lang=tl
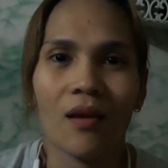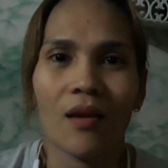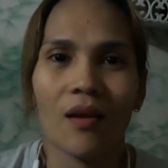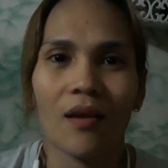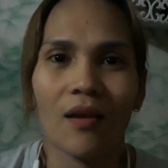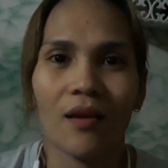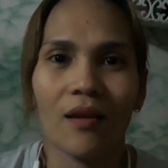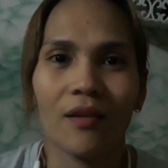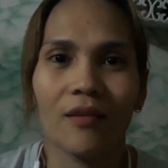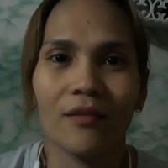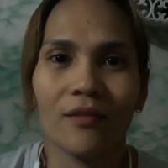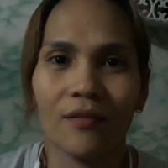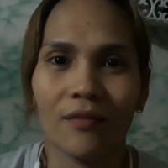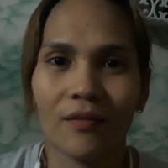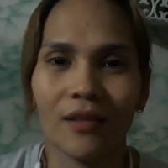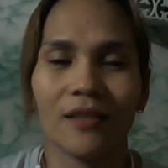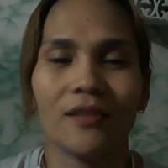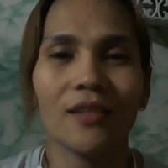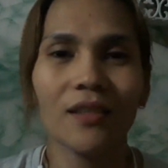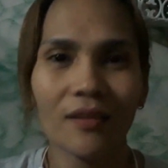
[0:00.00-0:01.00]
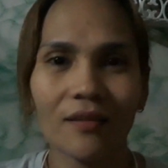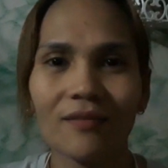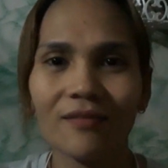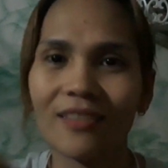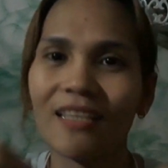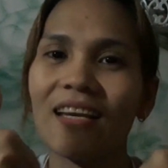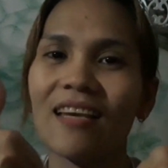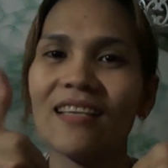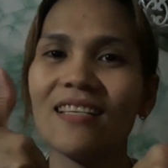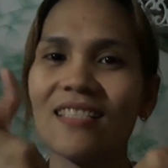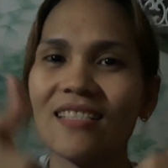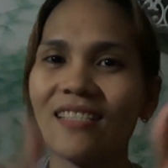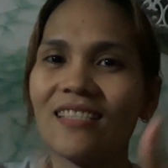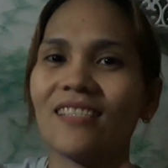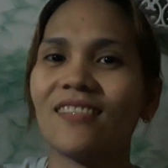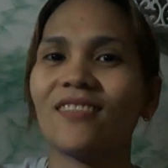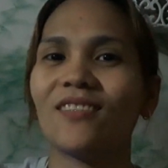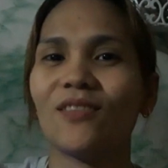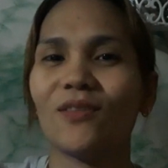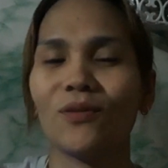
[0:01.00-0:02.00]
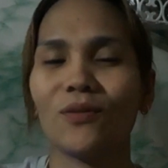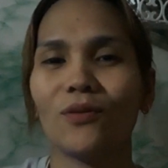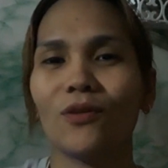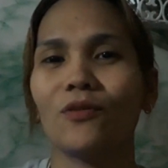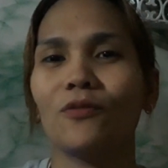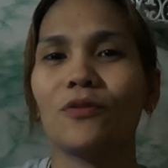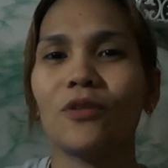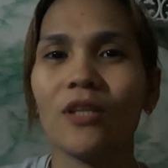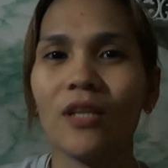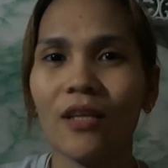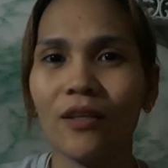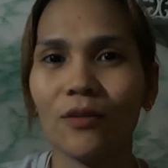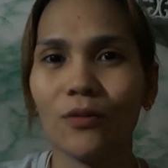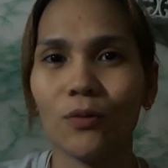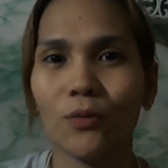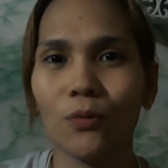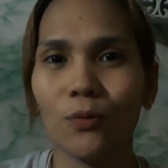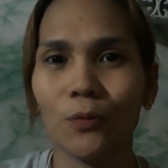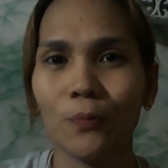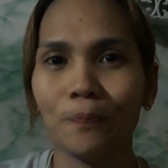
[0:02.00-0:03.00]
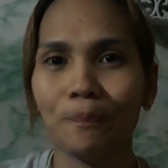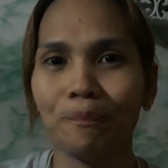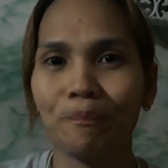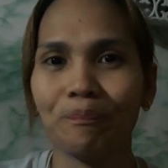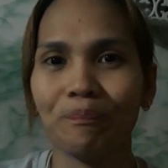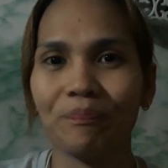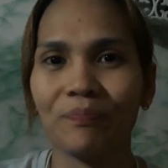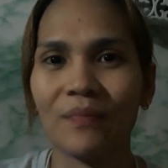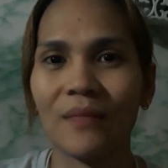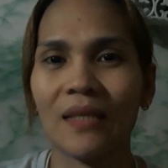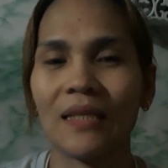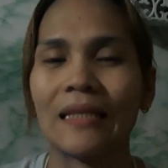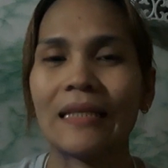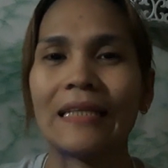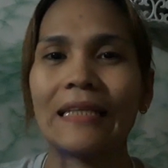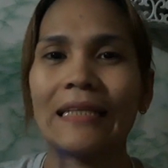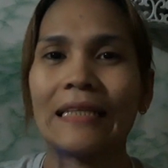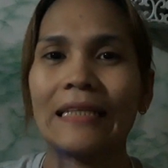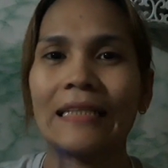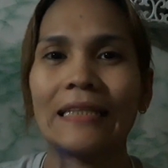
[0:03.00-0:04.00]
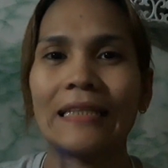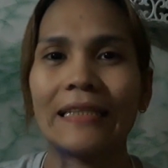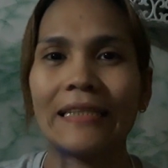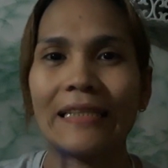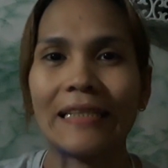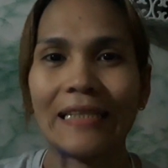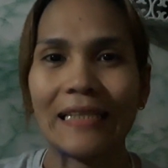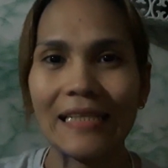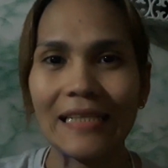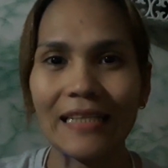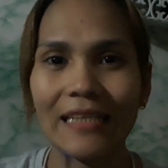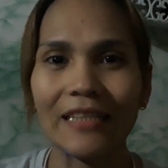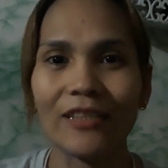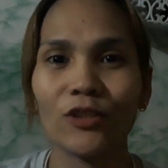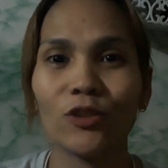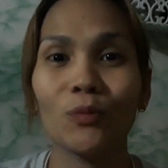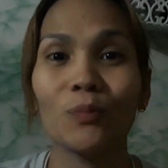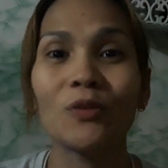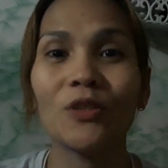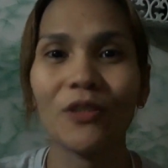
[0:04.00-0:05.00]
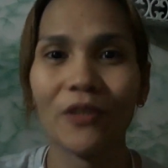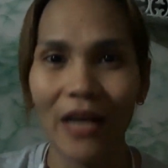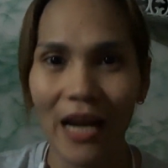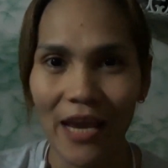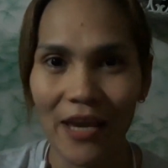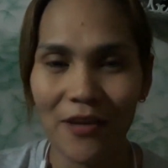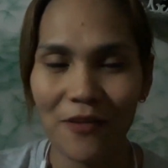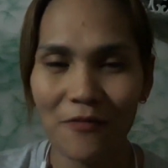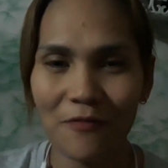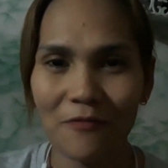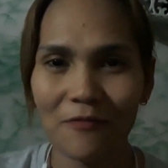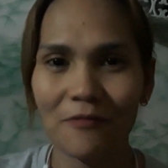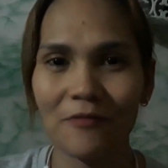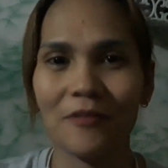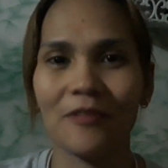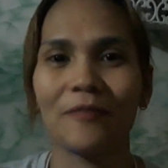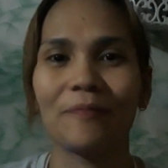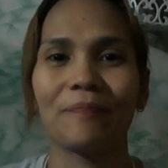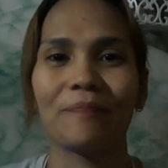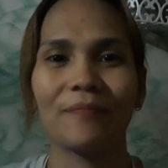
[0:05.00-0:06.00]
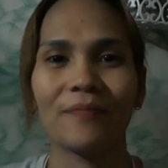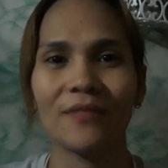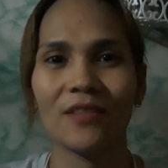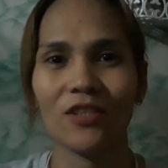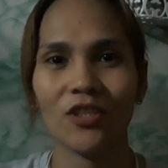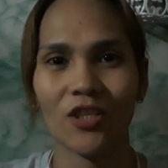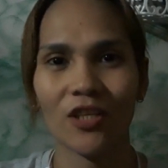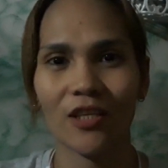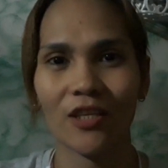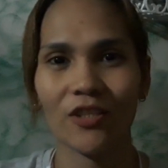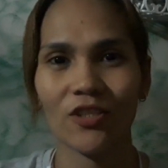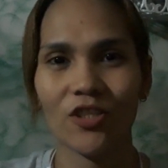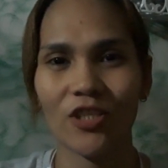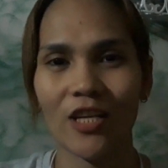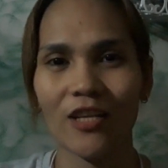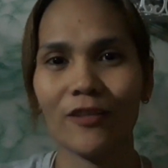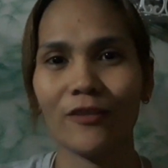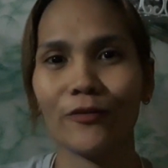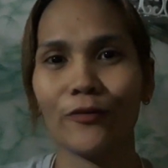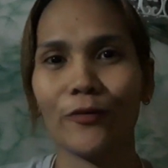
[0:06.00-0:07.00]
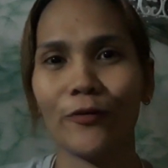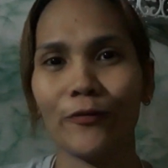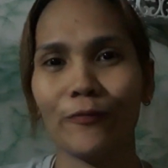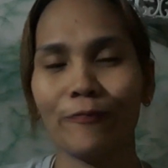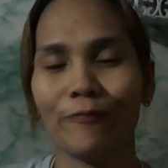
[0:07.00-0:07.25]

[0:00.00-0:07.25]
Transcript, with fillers: and that's it guys so don't forget to click subscribe sa channel ko.